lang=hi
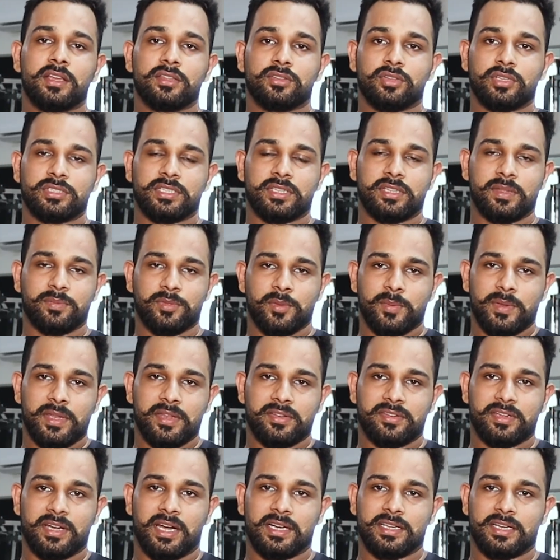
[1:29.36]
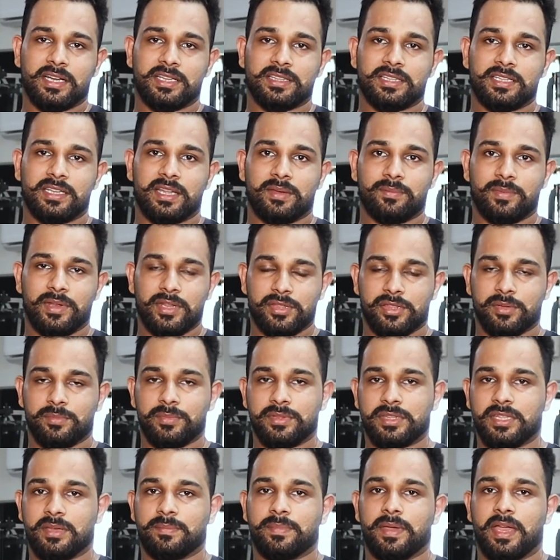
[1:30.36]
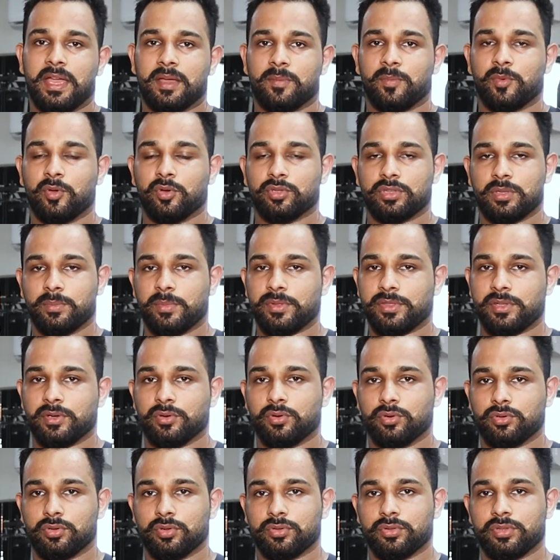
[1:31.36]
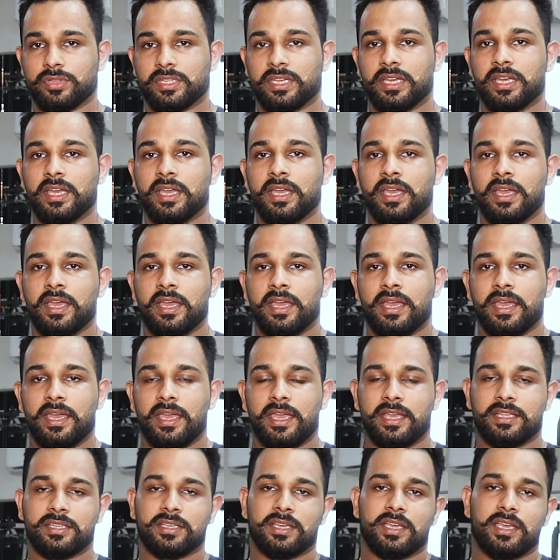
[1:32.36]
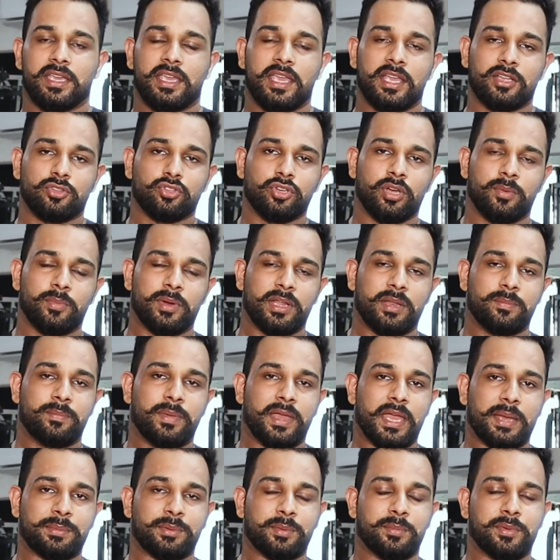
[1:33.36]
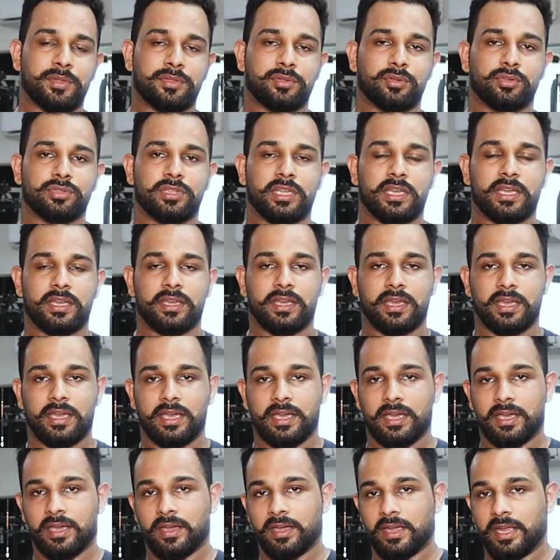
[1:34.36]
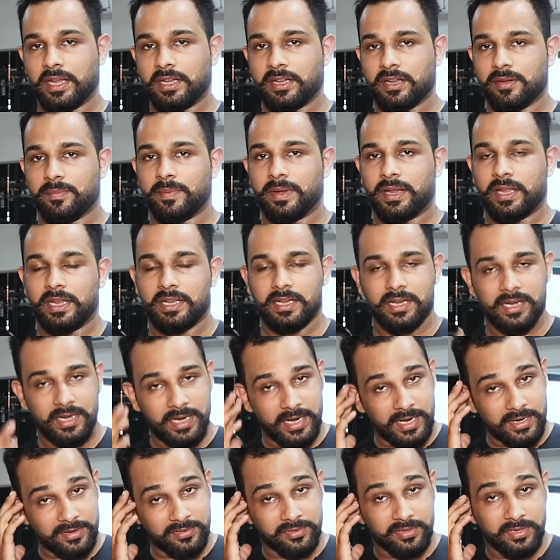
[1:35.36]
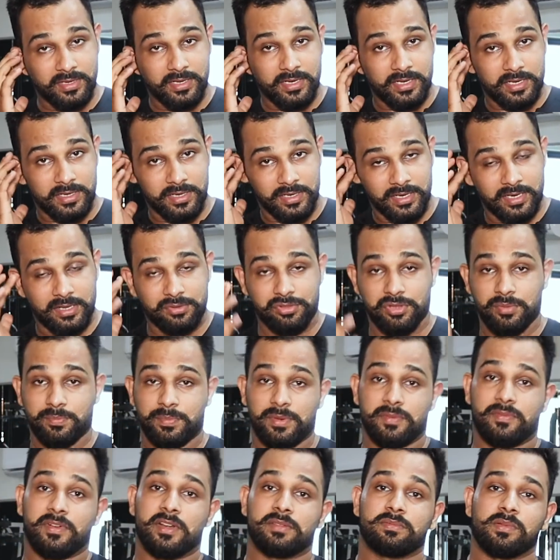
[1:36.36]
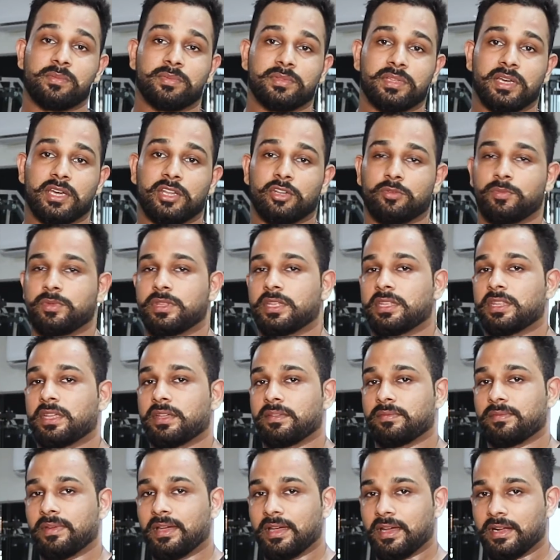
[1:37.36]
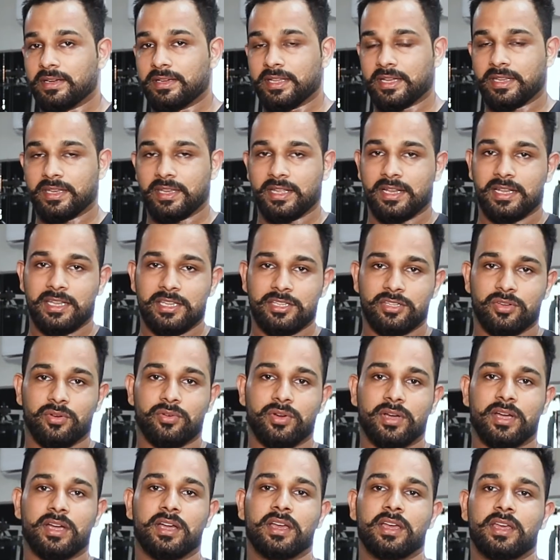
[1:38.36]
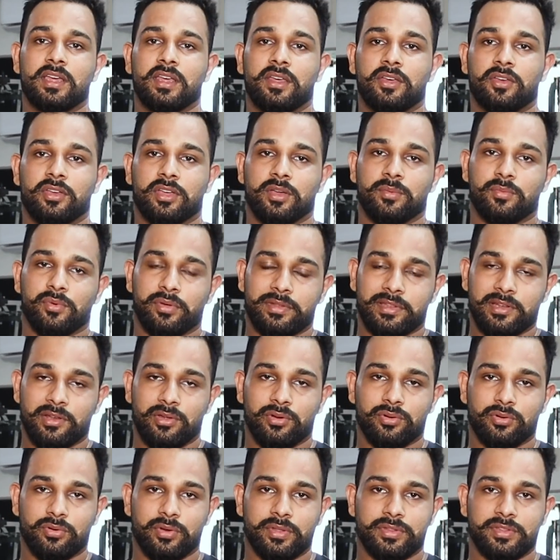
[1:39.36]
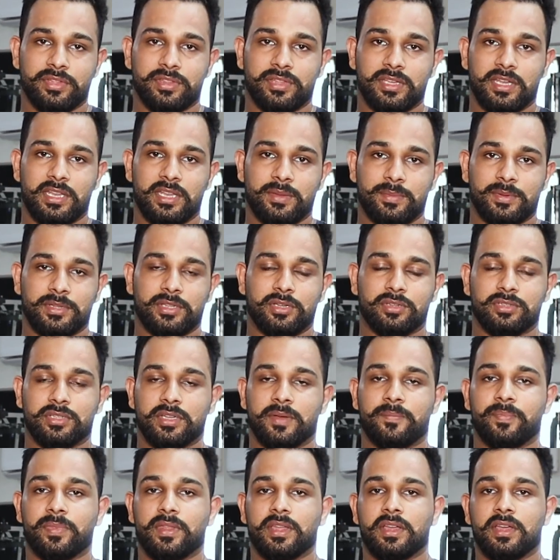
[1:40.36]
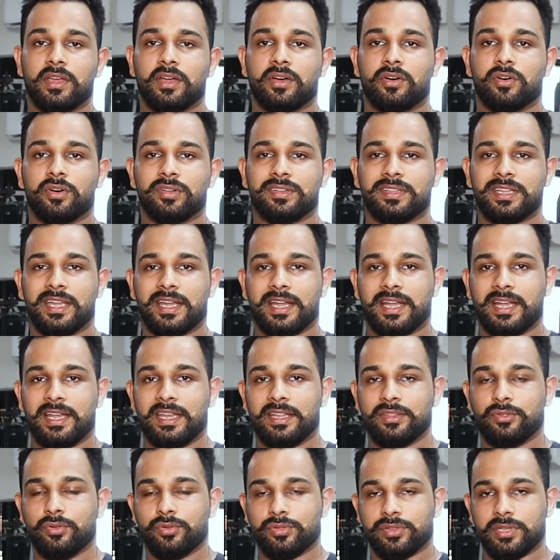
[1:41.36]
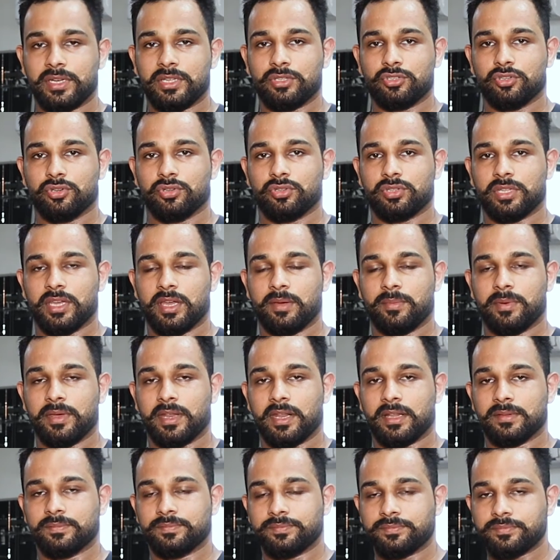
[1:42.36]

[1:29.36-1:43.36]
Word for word: तो अच्छा सबसे पहले स्टार्ट करते हैं कि हम पहले समझते हैं बैक में होते हैं मसल कौन कौन होते हैं अच्छा एक तो हमारे बैक में मसल होता है इनर इनर लैब्स ठीक है सिंपल वर्ड में बता रहा हूँ मैं ज़्यादा टेक्निकल uh, नहीं जाऊँगा क्योंकि मोस्टली हमको इसकी चीज़ नहीं पता होता और सेकेंडली दूसरा जो होता है हमारा